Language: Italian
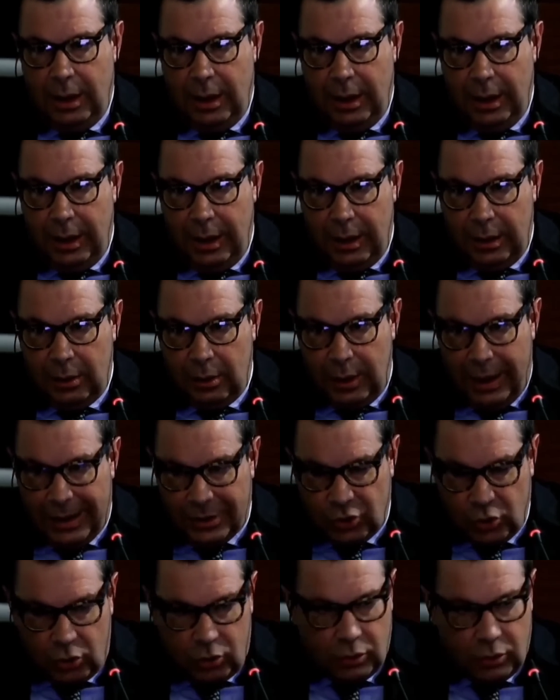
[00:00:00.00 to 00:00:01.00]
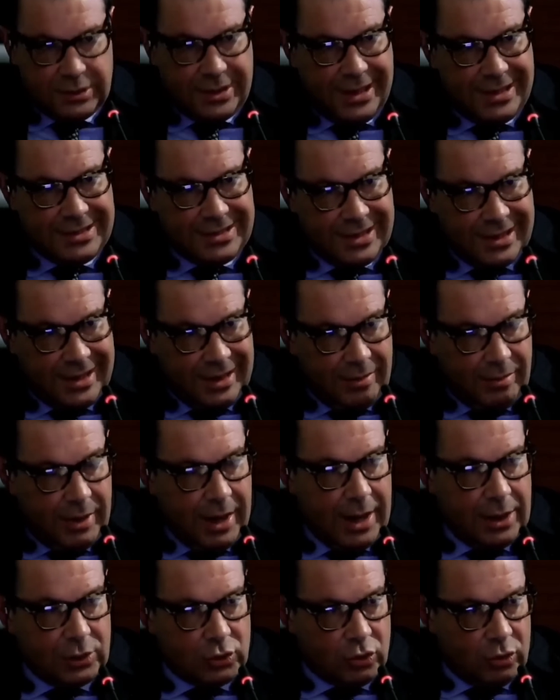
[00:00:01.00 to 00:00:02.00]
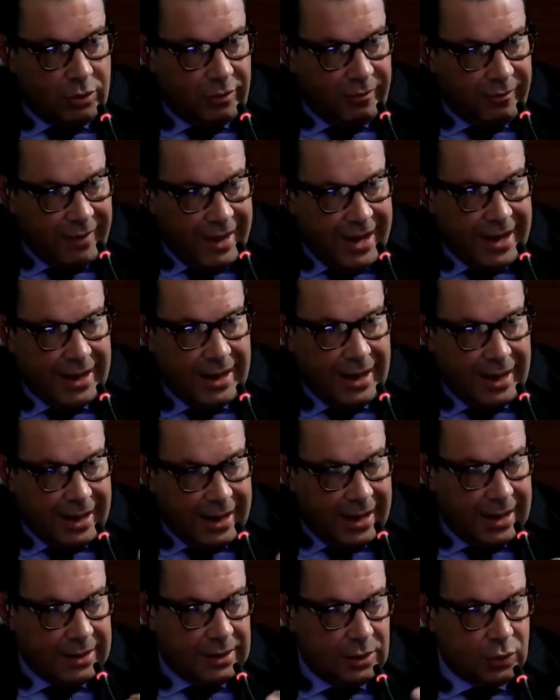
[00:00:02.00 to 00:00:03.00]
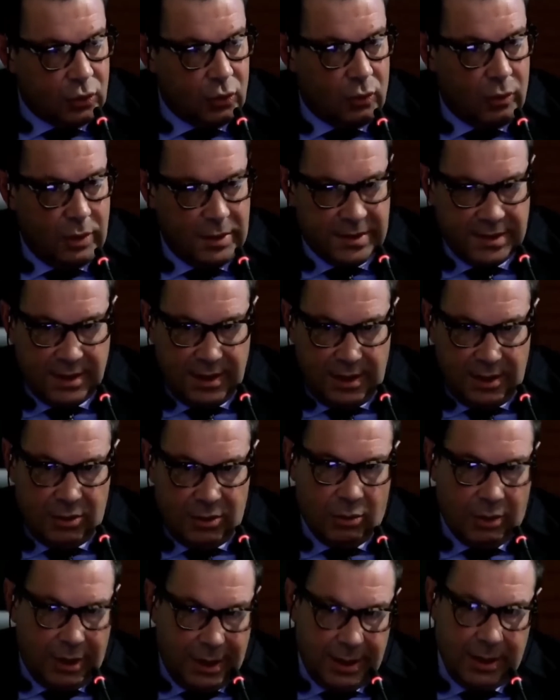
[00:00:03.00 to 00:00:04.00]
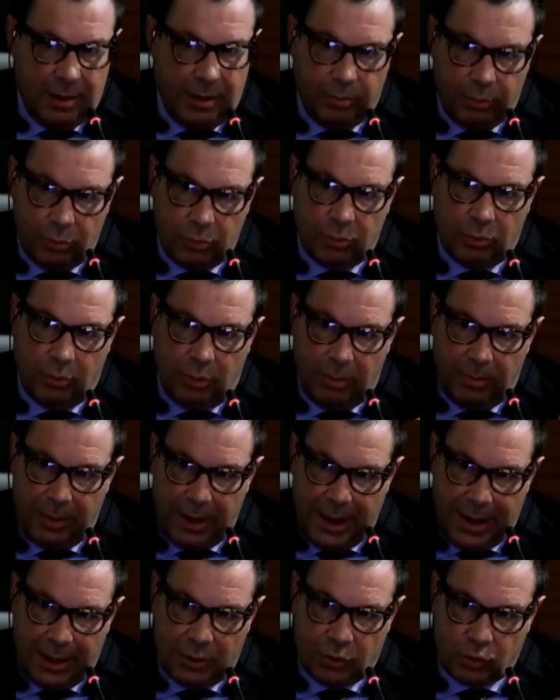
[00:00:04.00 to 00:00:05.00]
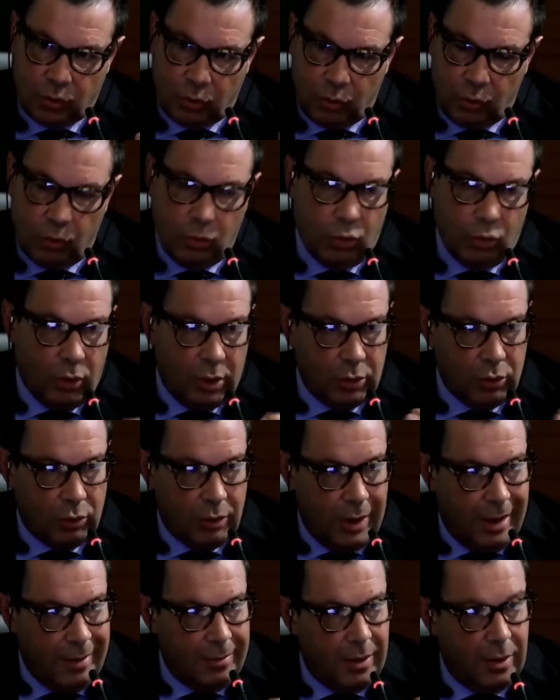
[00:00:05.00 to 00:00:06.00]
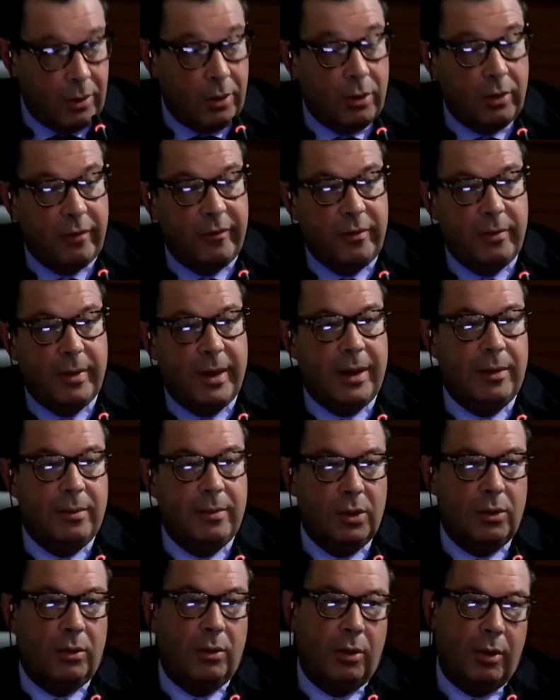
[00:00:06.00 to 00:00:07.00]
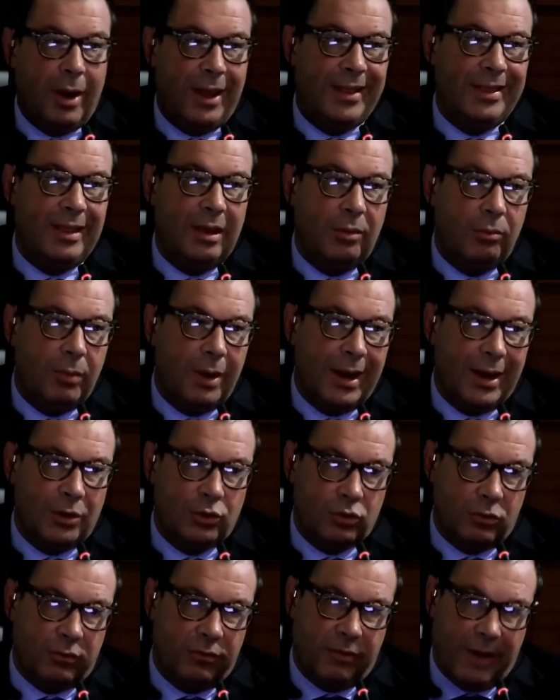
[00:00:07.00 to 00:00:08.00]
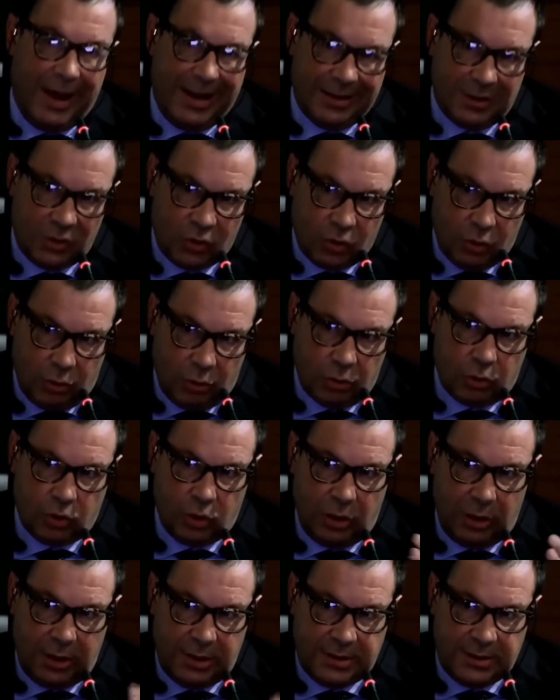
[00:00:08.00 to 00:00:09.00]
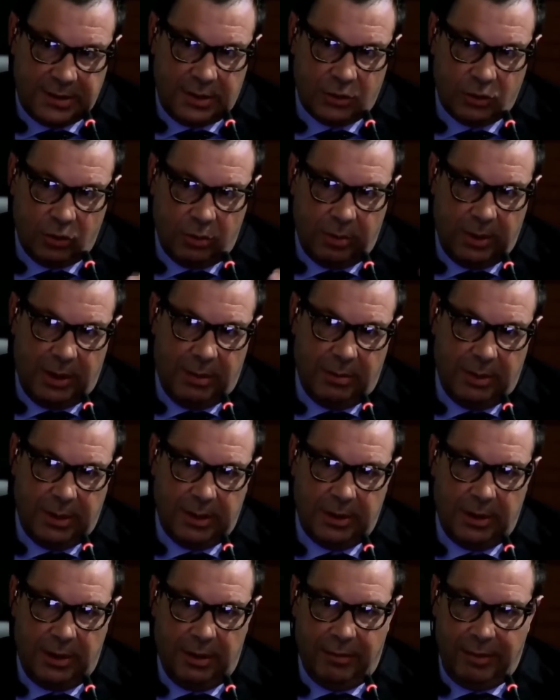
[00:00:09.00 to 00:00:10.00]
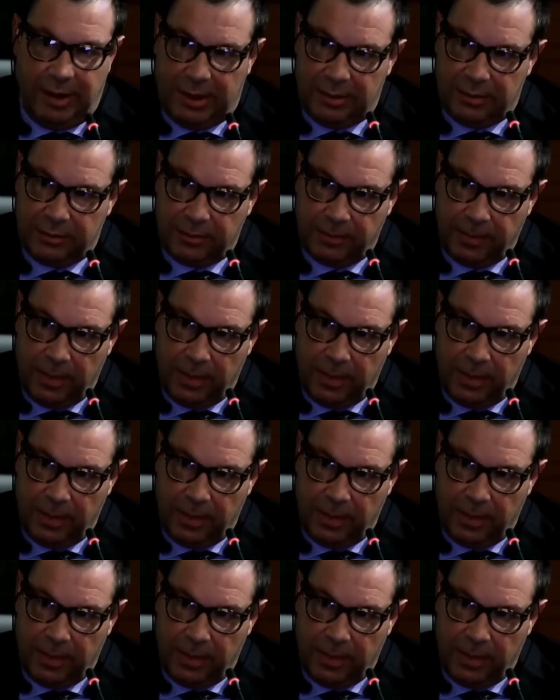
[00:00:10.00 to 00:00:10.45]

eh, la circostanza che il bilancio non valga la carta su cui è scritto rende appunto il bilancio nullo, annullabile, quello che vi pare, ma non lo rende un bilancio falso, cioè nel senso di penalmente rilevante.